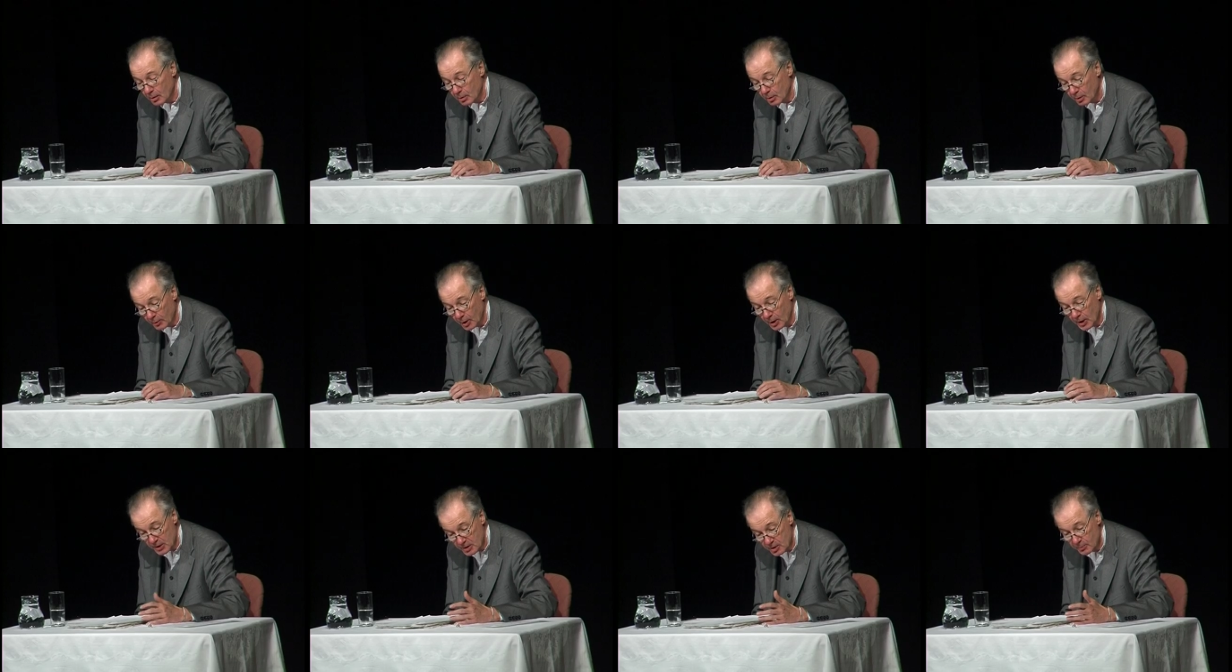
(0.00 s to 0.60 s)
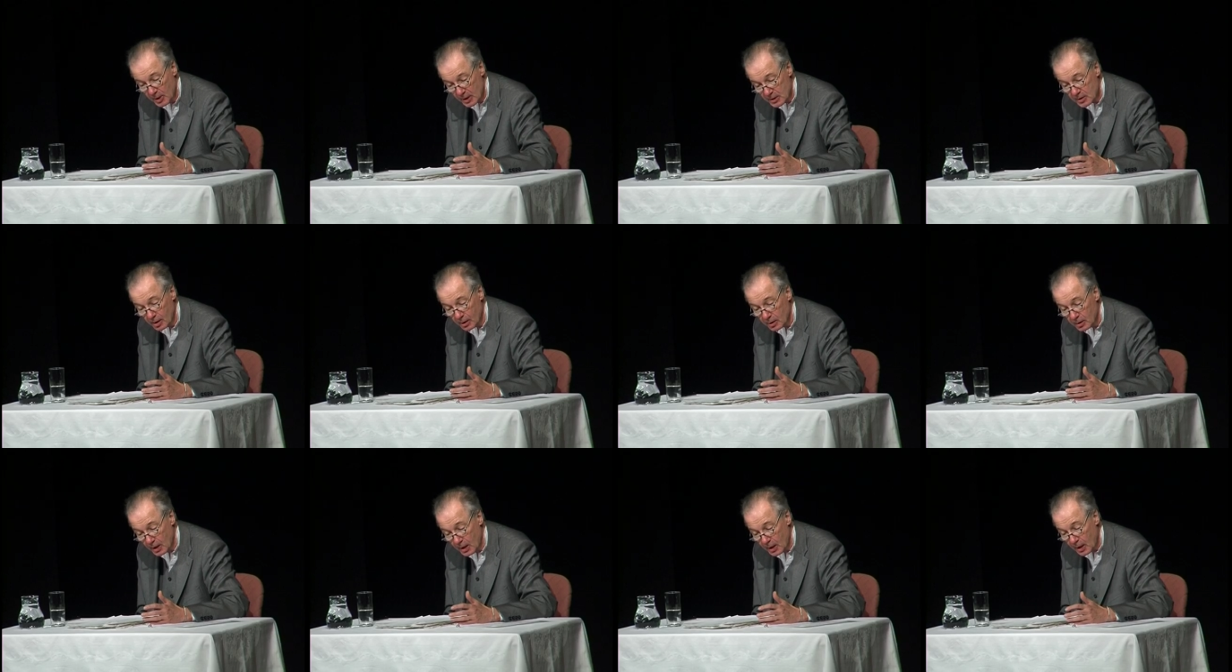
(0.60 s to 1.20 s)
So war es
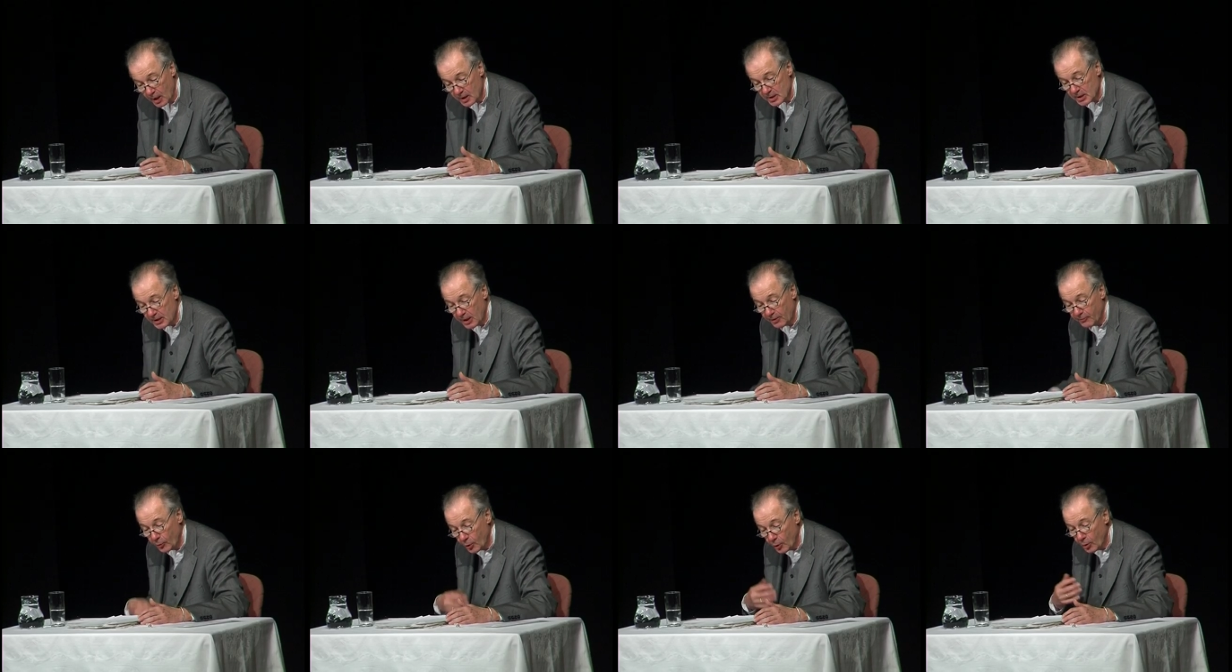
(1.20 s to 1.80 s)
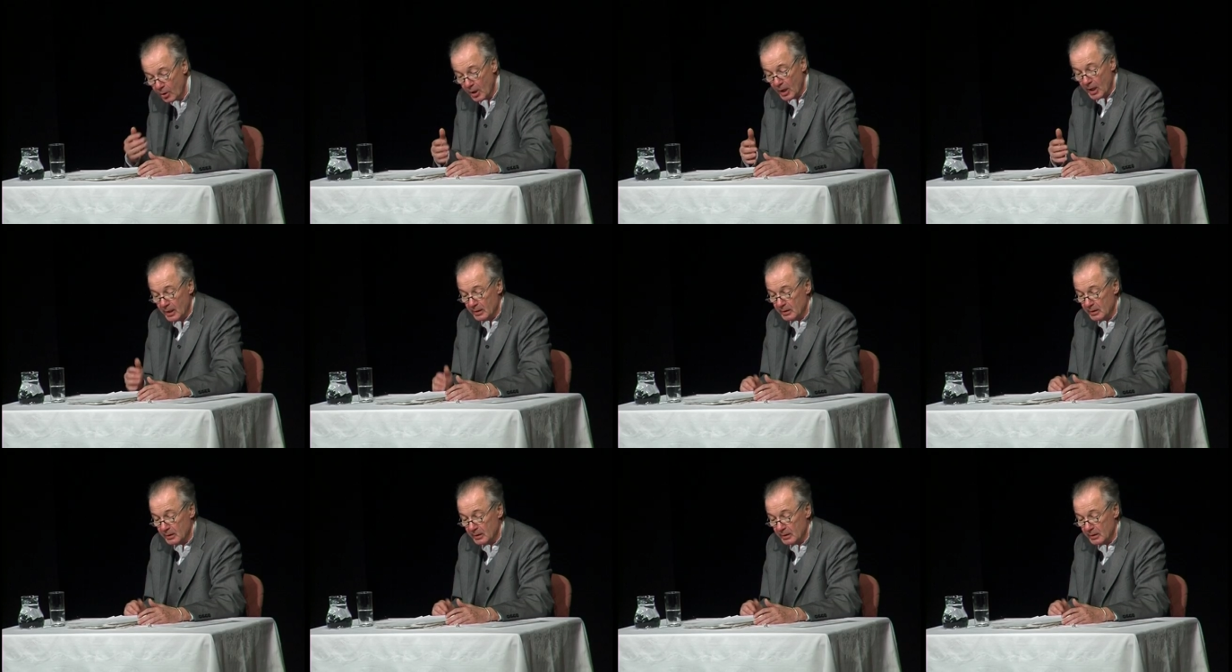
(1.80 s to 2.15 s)
auch nicht also verwunderlich,